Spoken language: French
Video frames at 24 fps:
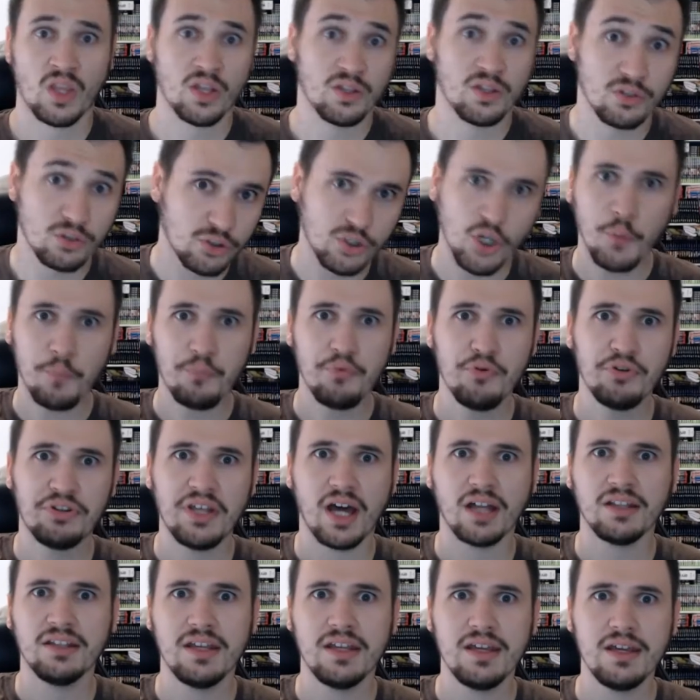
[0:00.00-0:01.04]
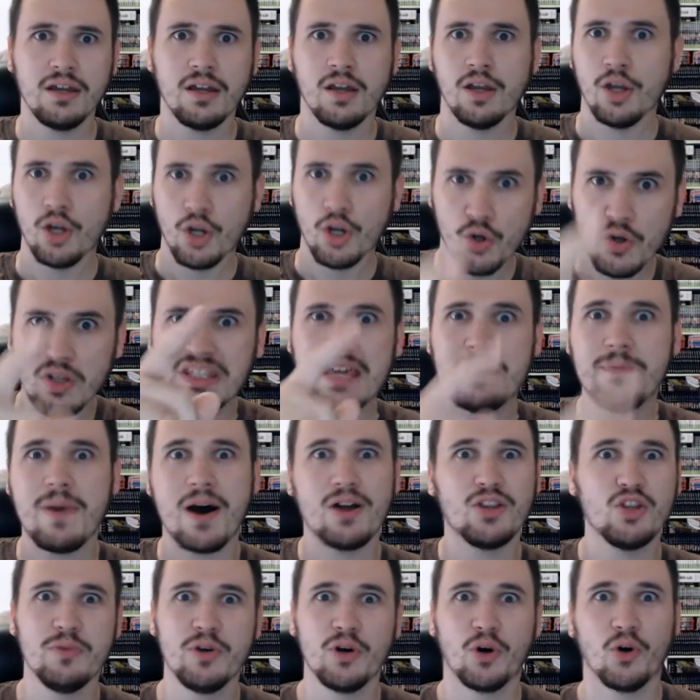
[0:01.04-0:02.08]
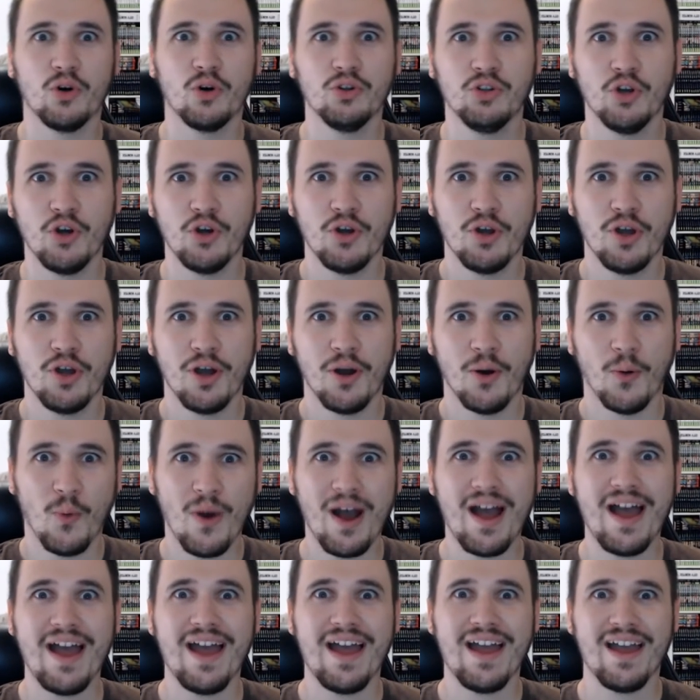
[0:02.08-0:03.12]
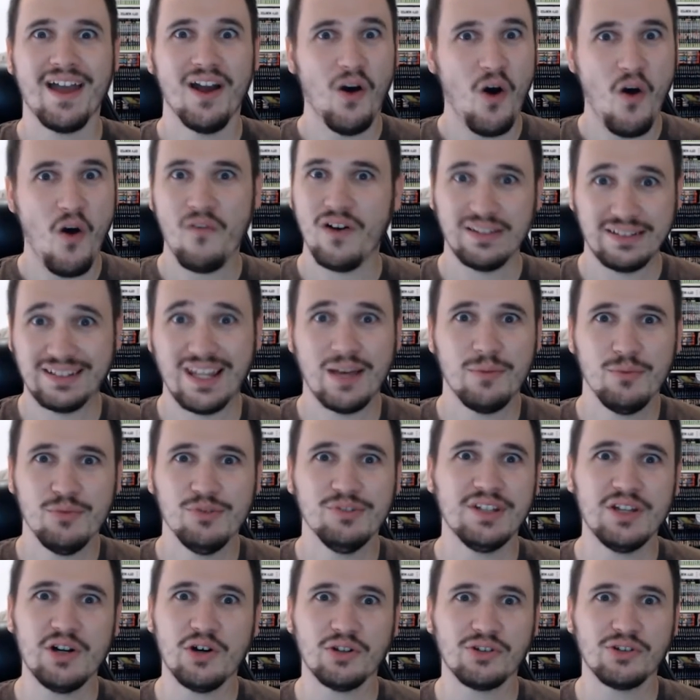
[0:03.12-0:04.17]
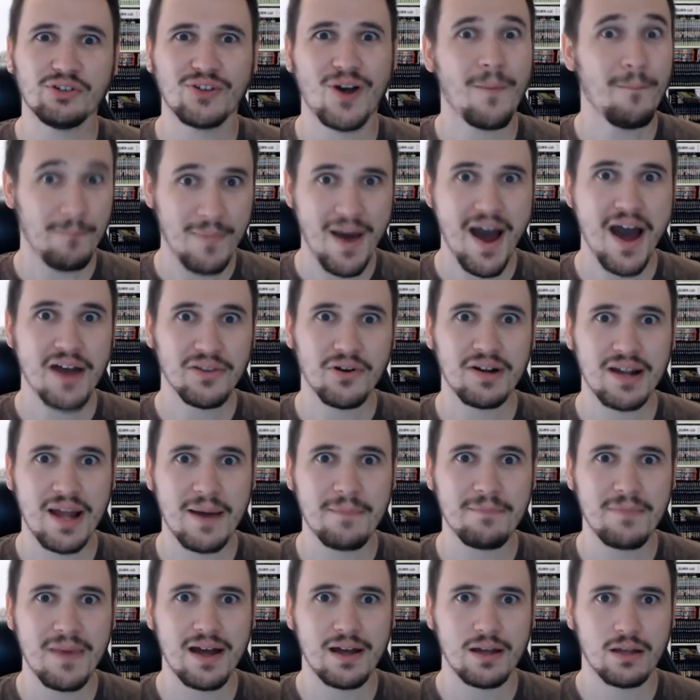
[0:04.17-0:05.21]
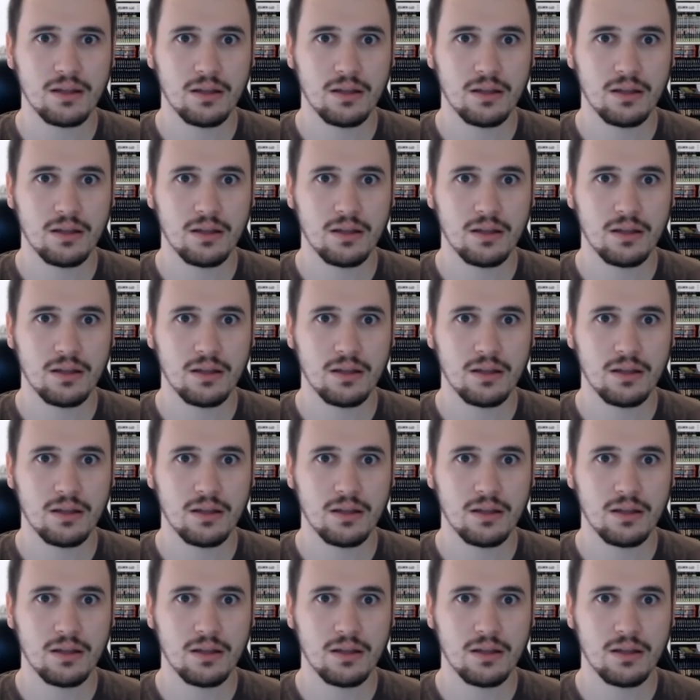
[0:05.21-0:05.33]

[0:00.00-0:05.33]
sans plus tarder, le débat numéro 2. Ouais, on va s'amuser ensemble, main dans la main.